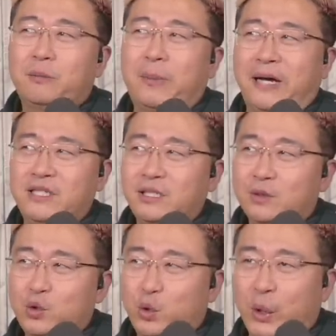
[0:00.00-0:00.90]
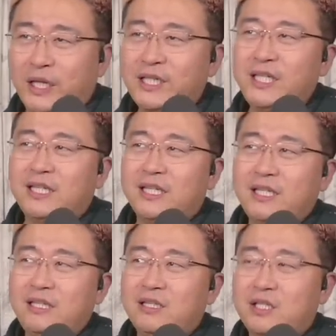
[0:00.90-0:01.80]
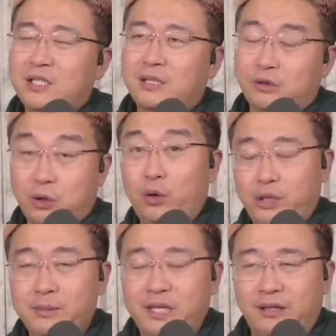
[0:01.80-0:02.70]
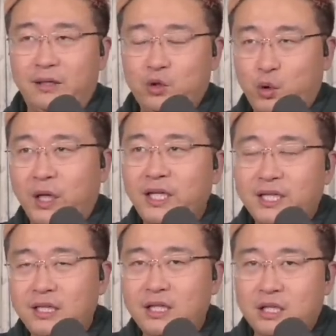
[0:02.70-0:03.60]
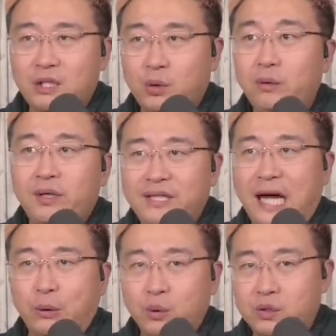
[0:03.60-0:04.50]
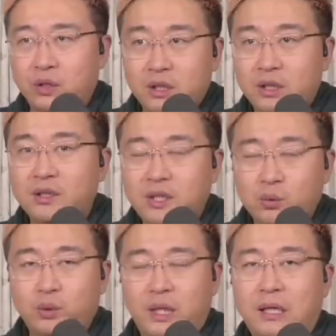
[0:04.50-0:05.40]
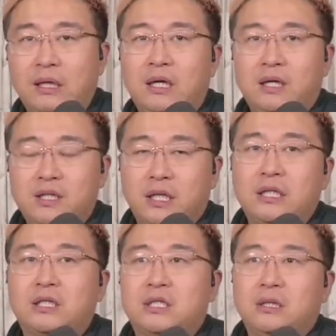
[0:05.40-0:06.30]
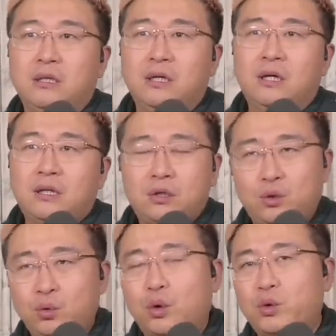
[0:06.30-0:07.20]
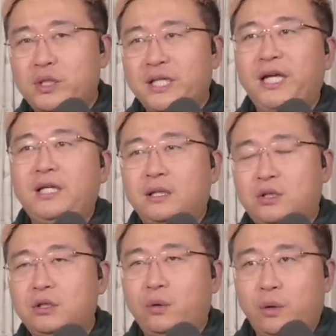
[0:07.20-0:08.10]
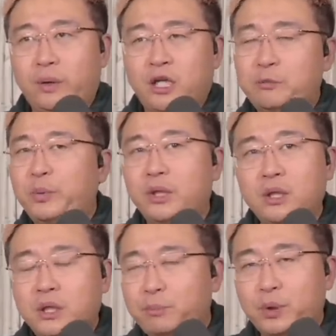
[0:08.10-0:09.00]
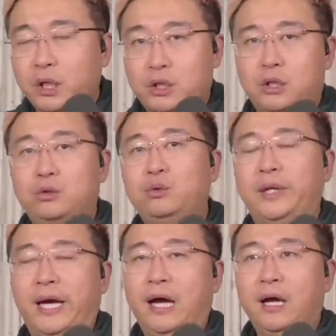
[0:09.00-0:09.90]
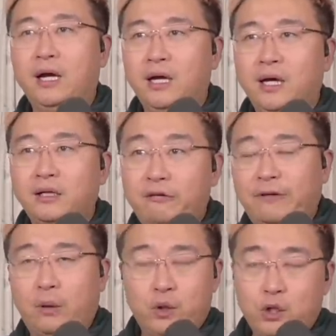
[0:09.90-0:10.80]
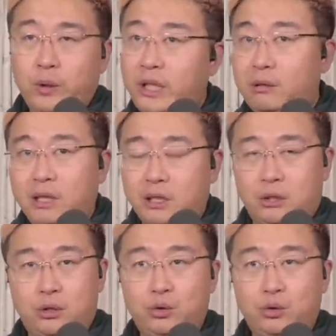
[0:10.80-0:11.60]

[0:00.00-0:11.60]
把这个权利的意识，就像我前面讲的，权利的意识远远大于责任跟义务的这个意识。但是如果说这样一个社会的话，它是不能不可持续的呀。但是法国社会依然可持